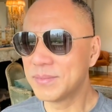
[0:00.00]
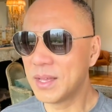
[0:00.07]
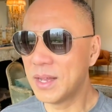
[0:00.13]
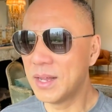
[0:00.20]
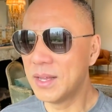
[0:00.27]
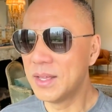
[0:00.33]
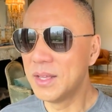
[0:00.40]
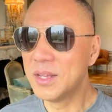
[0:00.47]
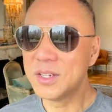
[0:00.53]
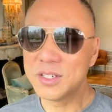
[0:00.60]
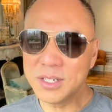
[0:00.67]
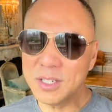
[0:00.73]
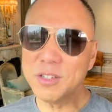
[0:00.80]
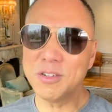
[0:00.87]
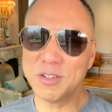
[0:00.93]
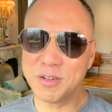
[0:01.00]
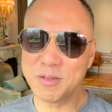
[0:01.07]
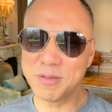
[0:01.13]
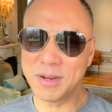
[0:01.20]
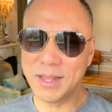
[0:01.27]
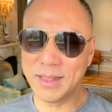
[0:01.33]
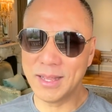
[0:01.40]
啊，这就是
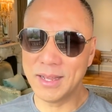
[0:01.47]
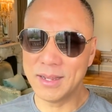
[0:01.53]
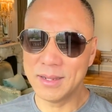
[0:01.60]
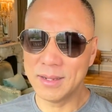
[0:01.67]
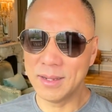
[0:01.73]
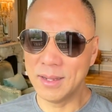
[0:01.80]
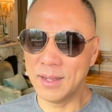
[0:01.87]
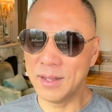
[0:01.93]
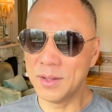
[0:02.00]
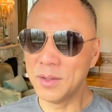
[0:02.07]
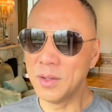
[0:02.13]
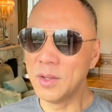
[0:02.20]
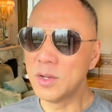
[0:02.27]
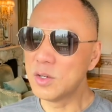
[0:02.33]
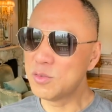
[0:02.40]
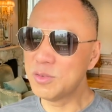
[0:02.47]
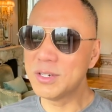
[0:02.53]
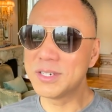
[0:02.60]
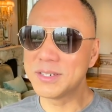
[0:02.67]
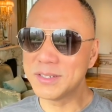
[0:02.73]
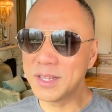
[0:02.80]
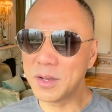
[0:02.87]
共产党啊！说
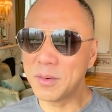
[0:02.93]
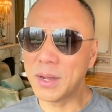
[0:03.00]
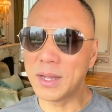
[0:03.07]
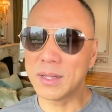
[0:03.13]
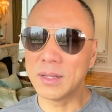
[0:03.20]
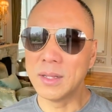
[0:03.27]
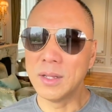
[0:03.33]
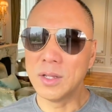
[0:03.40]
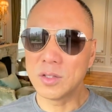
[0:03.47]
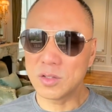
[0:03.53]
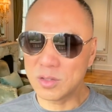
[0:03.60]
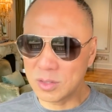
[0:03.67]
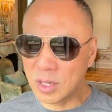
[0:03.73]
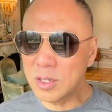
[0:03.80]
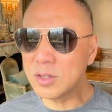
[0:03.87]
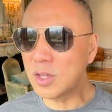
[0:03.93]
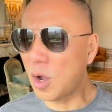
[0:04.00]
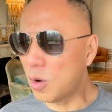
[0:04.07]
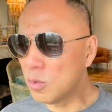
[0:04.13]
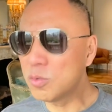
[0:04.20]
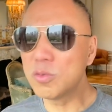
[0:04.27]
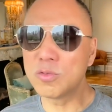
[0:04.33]
实在话。能
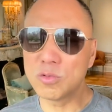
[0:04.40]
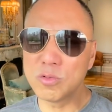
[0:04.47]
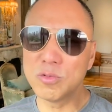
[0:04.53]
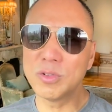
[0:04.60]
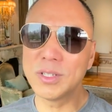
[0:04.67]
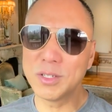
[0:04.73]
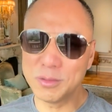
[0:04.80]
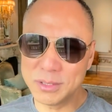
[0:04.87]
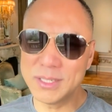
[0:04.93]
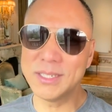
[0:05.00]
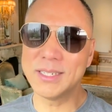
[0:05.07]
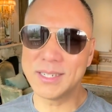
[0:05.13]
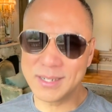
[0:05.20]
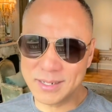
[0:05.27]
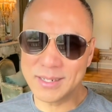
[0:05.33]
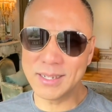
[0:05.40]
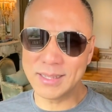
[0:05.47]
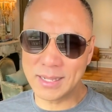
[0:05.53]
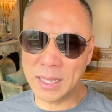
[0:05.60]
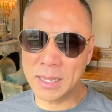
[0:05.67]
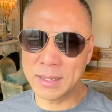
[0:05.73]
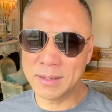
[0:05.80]
逃出中国的有几个人
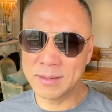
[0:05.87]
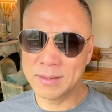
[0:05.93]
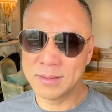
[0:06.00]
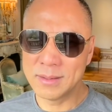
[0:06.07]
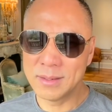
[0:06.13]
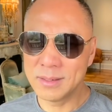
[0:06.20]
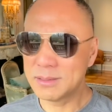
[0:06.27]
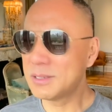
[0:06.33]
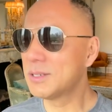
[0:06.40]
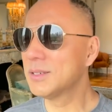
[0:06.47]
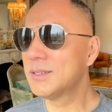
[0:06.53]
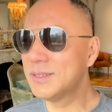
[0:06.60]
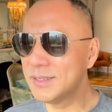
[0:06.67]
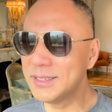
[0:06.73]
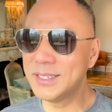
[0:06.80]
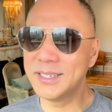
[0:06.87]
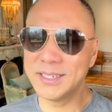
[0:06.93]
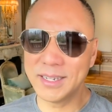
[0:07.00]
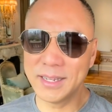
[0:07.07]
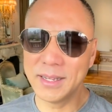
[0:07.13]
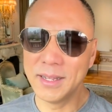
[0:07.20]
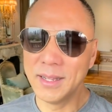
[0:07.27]
呐？十四亿
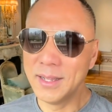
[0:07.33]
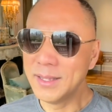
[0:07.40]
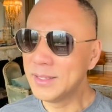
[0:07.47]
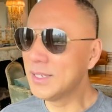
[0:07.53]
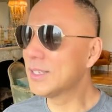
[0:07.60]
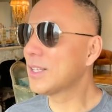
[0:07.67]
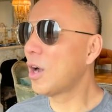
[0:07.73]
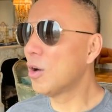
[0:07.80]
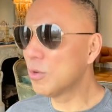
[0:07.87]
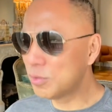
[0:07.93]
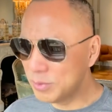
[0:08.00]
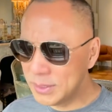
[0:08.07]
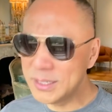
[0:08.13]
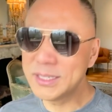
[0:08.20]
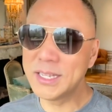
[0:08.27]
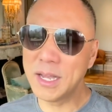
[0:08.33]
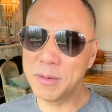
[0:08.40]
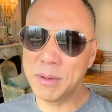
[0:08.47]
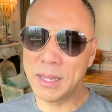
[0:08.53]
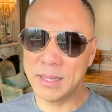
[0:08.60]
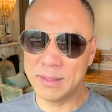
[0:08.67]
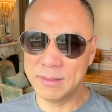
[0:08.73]
人，你逃出一千
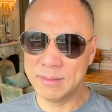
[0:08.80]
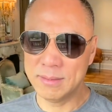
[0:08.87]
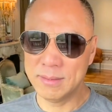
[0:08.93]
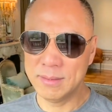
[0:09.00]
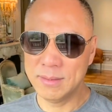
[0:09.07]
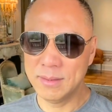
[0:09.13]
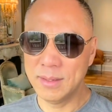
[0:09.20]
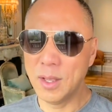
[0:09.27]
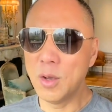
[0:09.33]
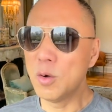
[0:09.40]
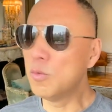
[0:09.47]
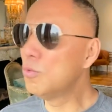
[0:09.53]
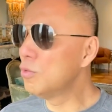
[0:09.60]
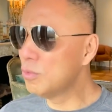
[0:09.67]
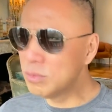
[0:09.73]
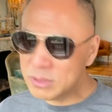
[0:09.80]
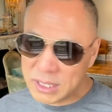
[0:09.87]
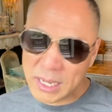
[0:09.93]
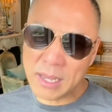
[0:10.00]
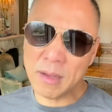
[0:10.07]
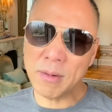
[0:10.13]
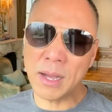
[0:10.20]
万、五
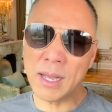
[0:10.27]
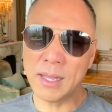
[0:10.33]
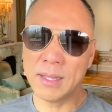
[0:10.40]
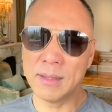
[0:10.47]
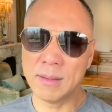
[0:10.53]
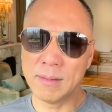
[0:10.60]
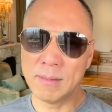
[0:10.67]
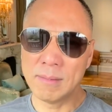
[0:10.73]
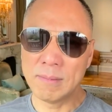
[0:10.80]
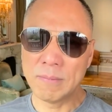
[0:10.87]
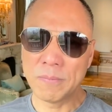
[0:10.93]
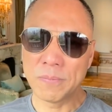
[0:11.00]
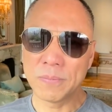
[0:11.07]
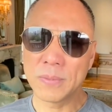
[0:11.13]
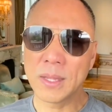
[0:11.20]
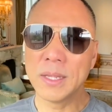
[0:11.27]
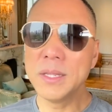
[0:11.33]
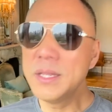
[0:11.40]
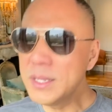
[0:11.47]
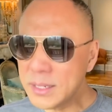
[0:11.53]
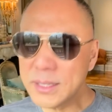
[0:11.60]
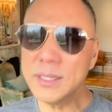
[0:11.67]
千万、
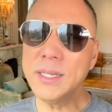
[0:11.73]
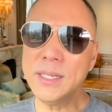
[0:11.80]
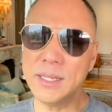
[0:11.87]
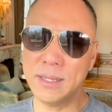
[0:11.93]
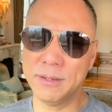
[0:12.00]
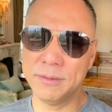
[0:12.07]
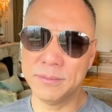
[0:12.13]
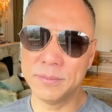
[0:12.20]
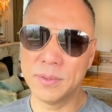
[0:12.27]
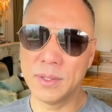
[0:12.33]
一个亿，